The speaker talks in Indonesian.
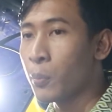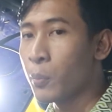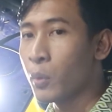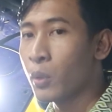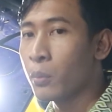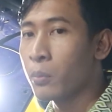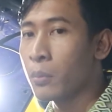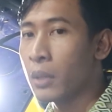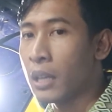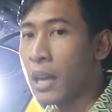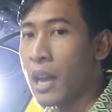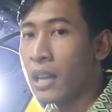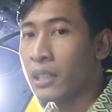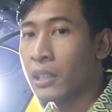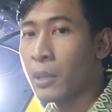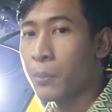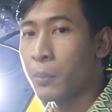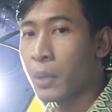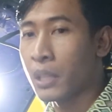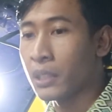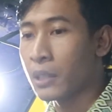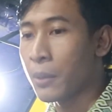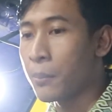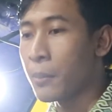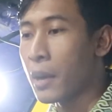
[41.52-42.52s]
ataupun
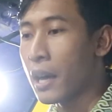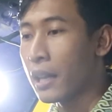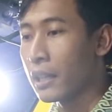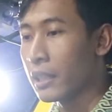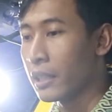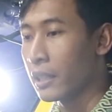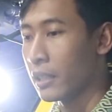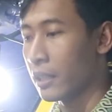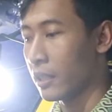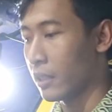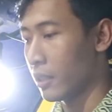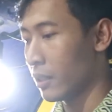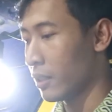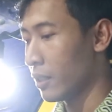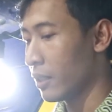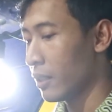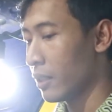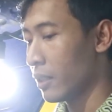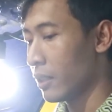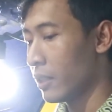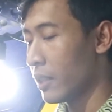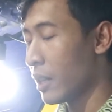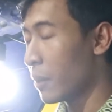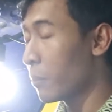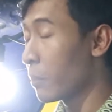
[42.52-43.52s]
mengaktifkan kembali
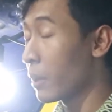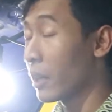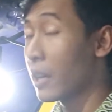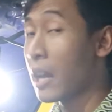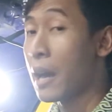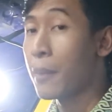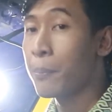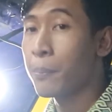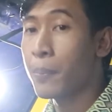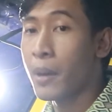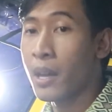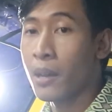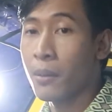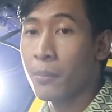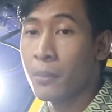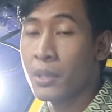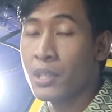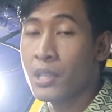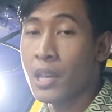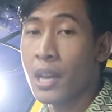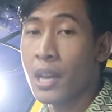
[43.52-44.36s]
yang berdampak